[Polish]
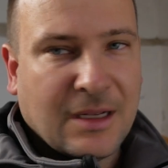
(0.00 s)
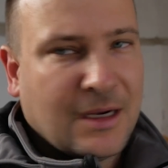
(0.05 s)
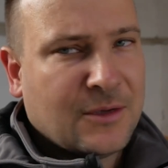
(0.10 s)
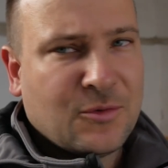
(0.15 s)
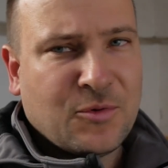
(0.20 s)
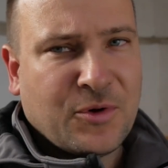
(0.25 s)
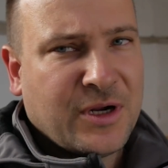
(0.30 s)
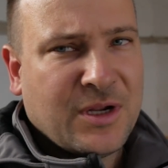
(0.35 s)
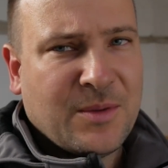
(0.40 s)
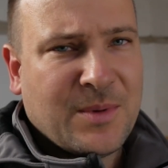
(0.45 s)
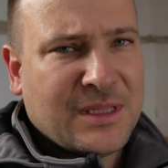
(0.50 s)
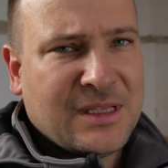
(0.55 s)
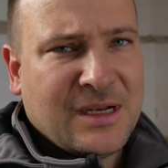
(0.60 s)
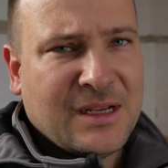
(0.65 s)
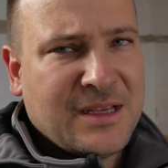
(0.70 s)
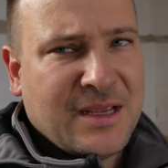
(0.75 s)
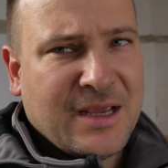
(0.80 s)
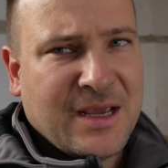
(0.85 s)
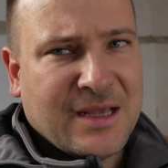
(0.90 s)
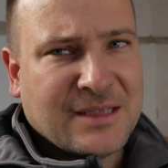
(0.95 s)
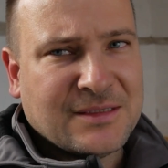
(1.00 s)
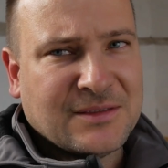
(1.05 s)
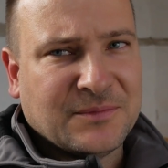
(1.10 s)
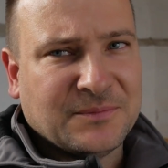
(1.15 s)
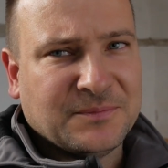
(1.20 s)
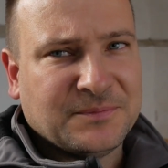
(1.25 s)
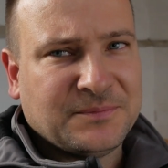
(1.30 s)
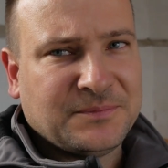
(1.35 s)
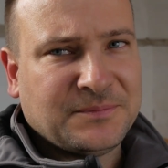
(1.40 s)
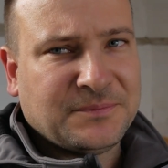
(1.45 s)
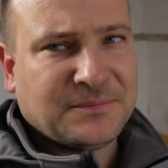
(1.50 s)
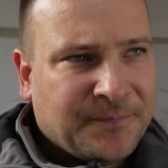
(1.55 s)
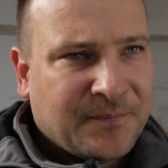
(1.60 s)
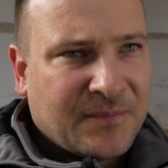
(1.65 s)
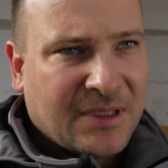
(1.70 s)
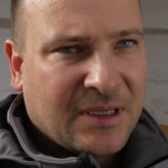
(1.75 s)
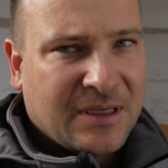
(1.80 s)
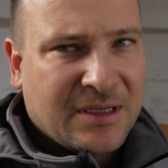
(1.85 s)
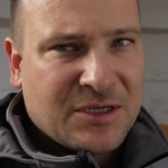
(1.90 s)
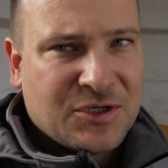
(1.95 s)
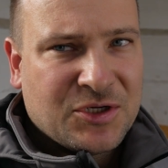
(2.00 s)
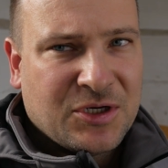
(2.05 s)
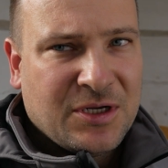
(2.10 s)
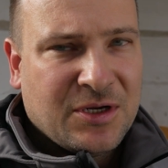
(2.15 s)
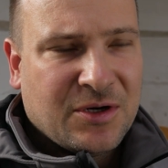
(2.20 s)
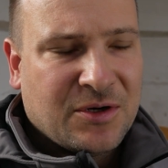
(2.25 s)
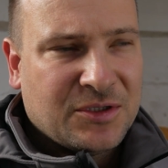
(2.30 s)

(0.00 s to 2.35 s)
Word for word: Ale kury chyba tyle nie jedzą. Jeżeli